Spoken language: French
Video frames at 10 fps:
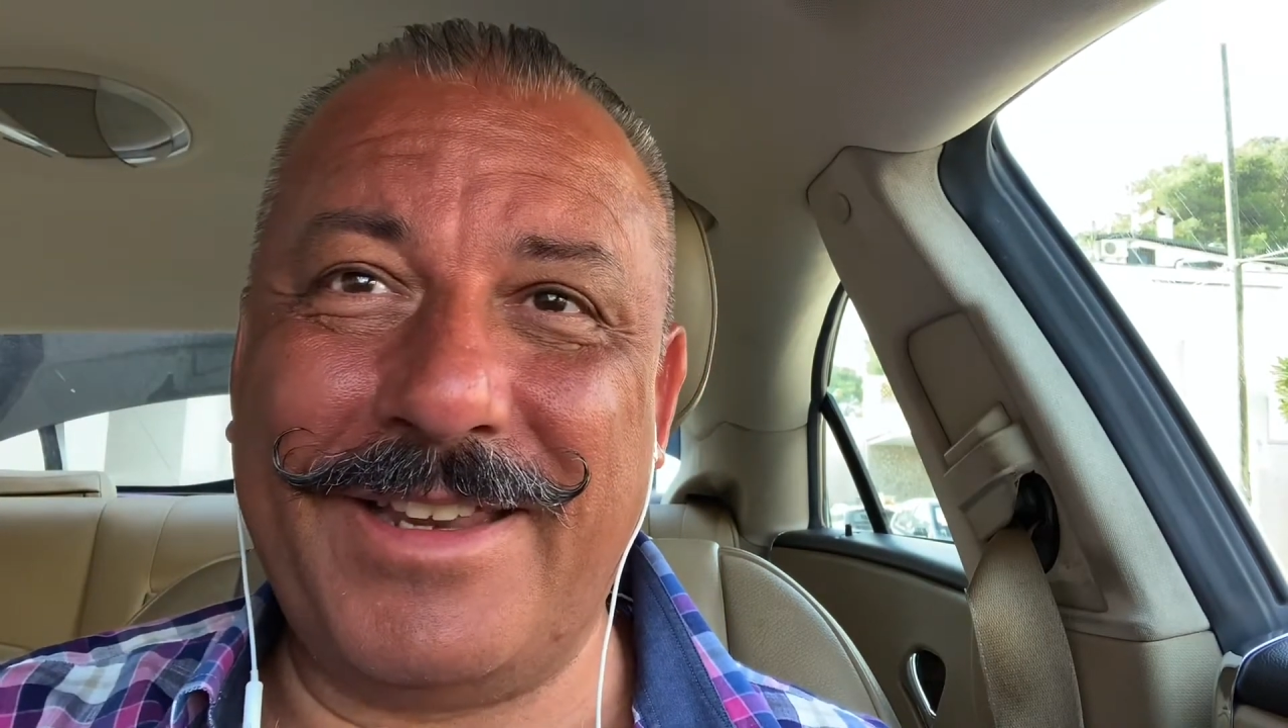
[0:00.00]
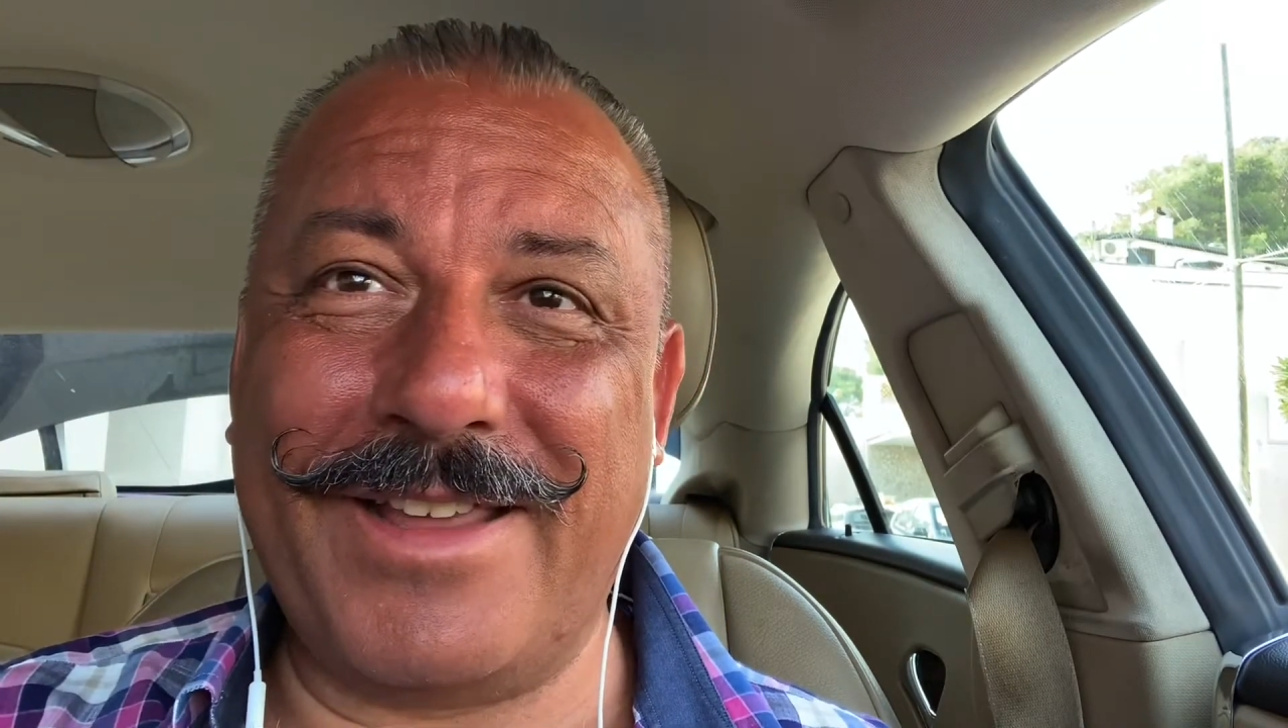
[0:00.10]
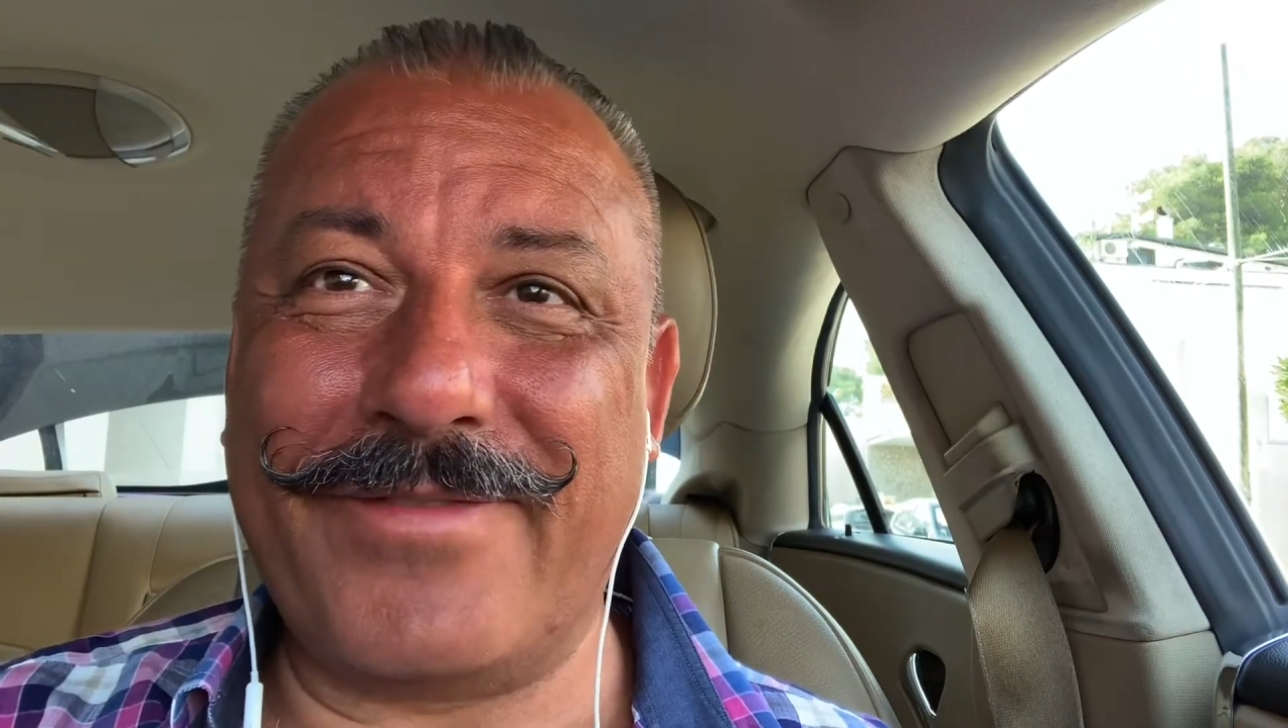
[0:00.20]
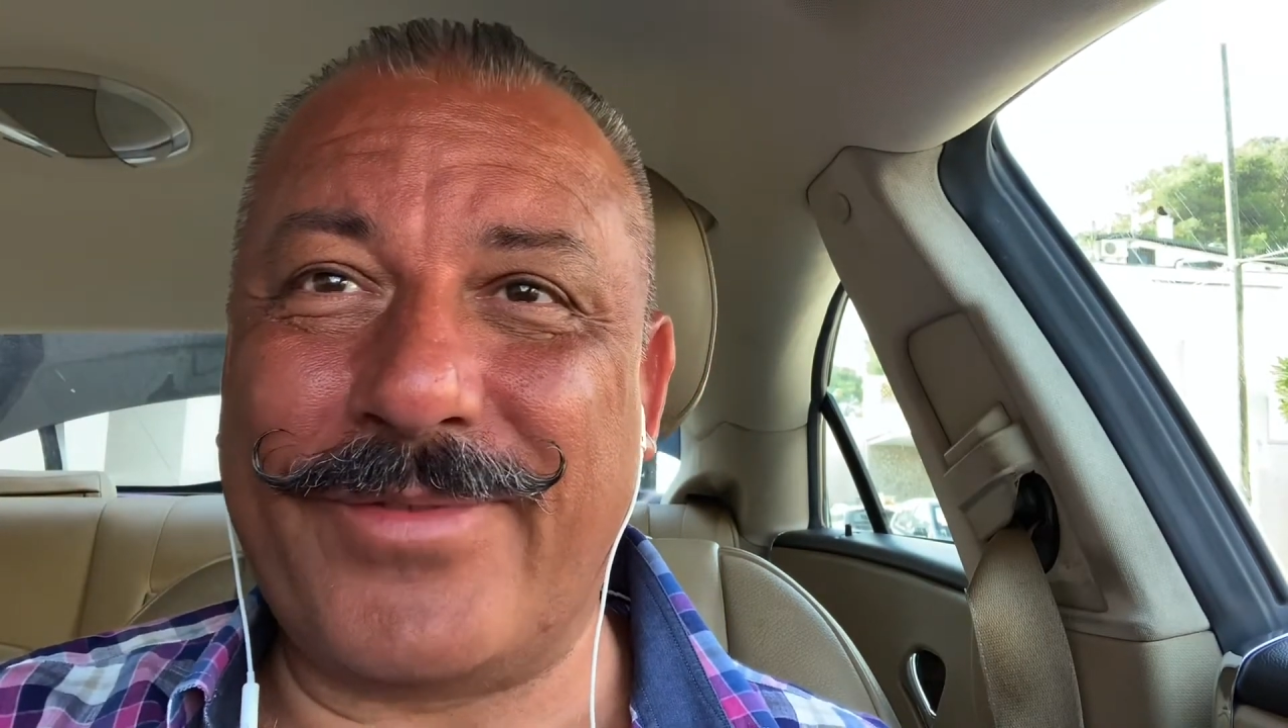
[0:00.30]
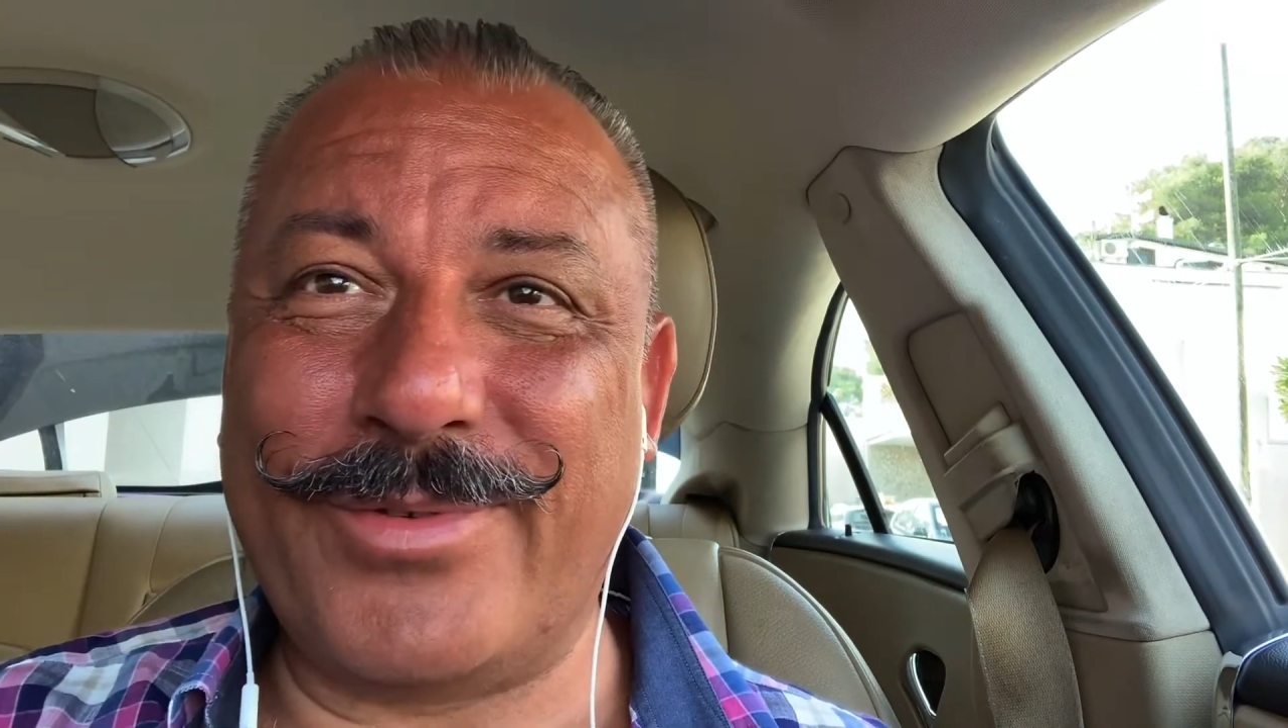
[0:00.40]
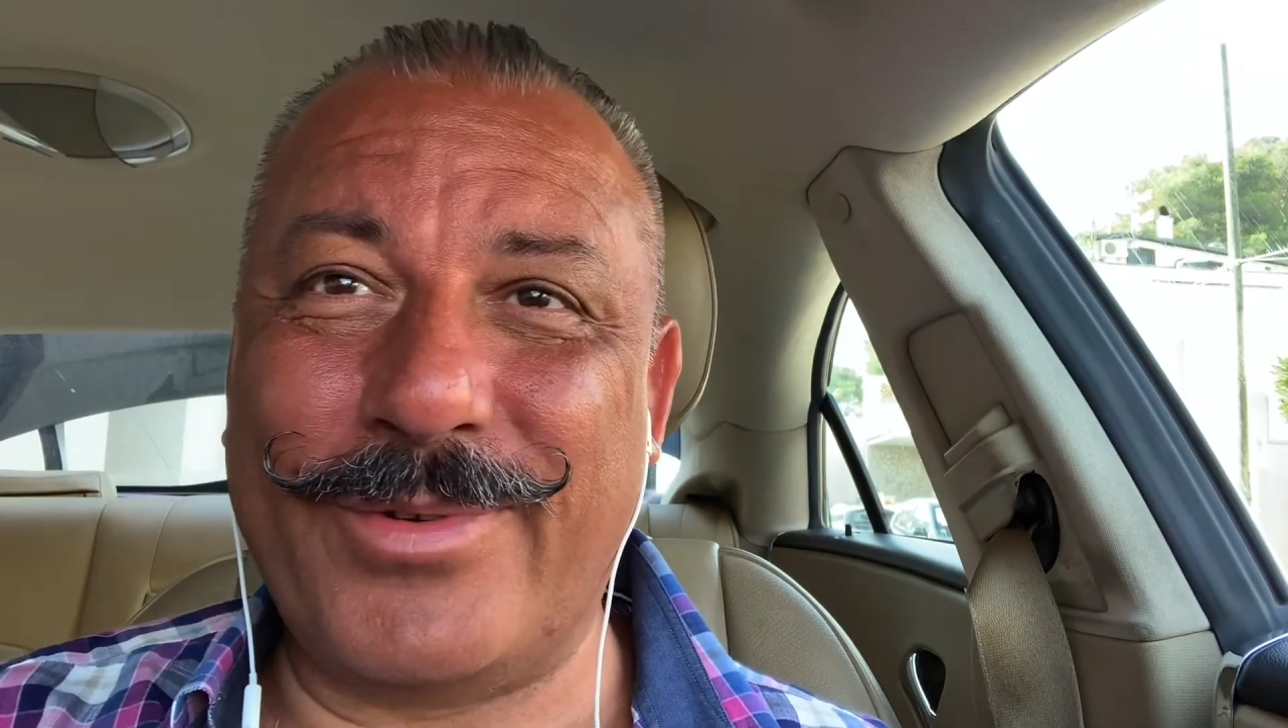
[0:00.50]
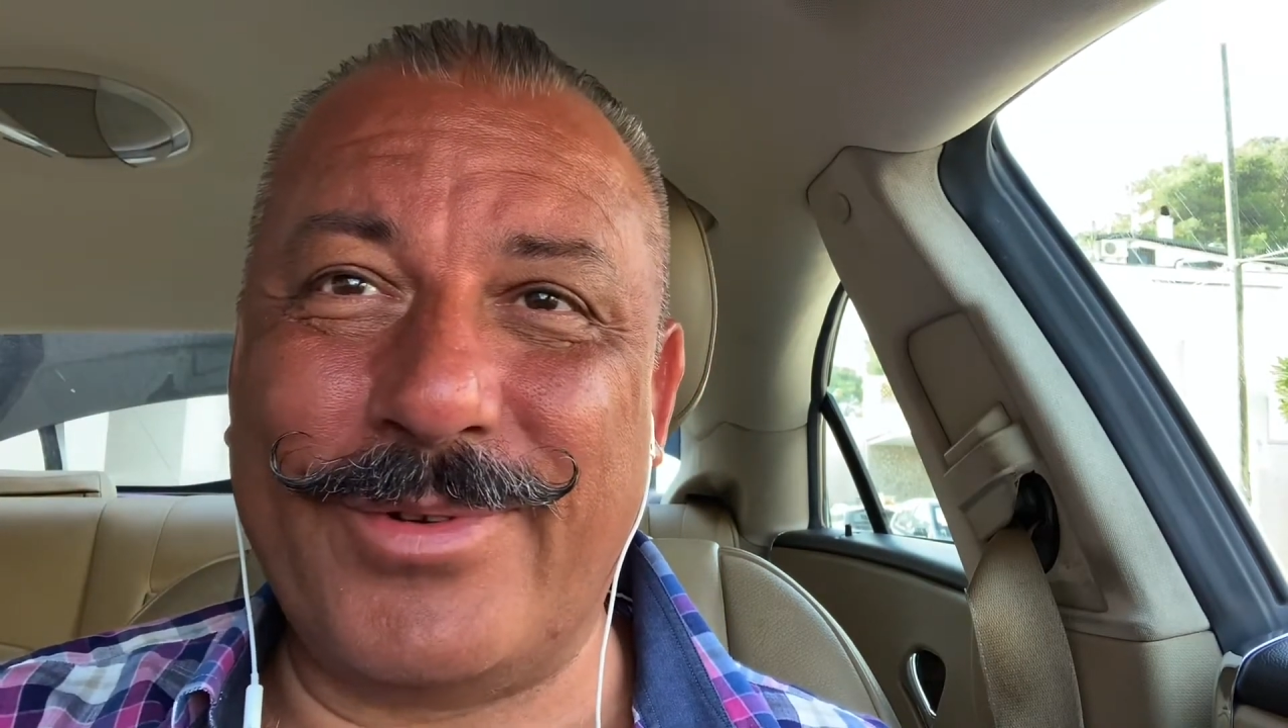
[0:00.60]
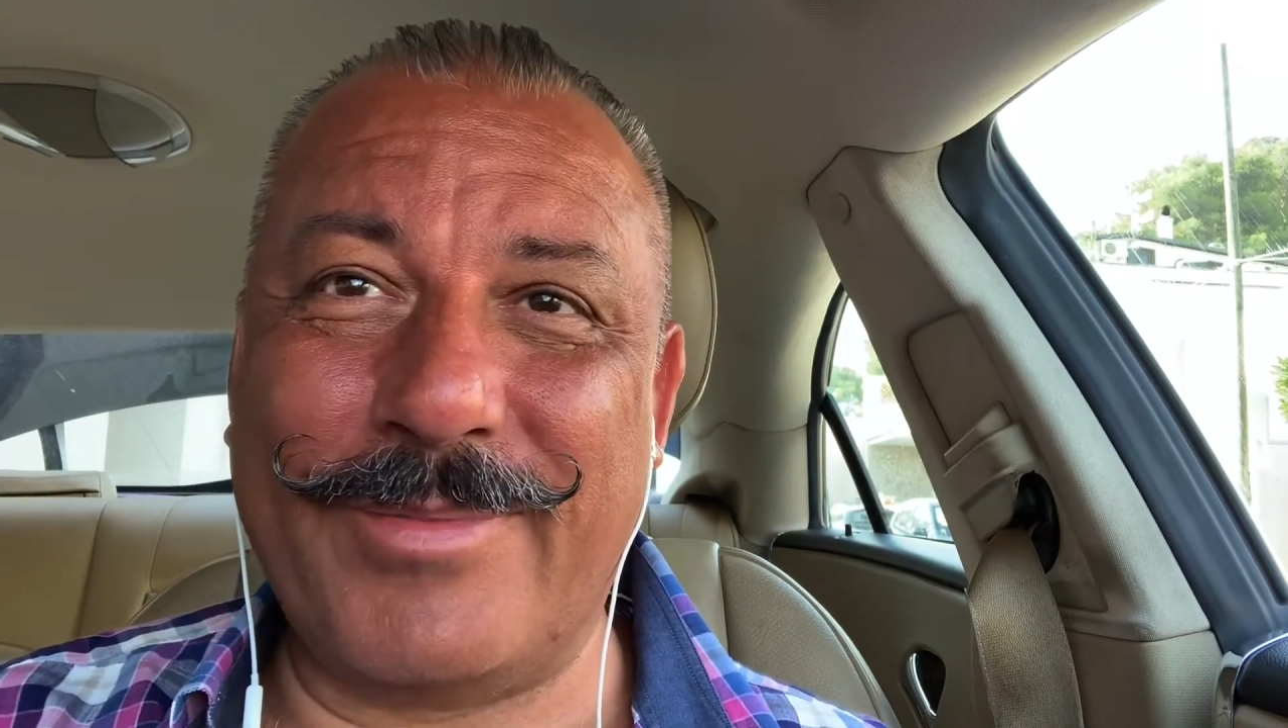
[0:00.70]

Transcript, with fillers: Il est fou,